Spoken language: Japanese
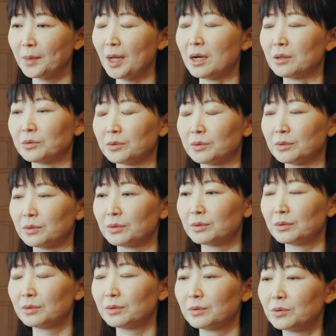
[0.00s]
あの
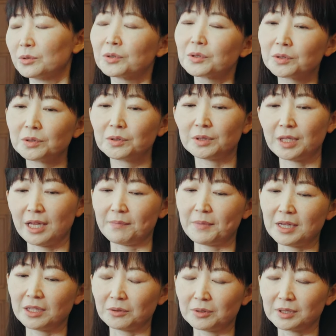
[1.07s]
ロースクールで
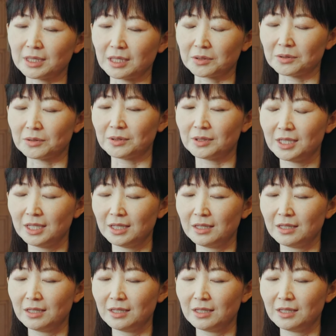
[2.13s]
勉強したその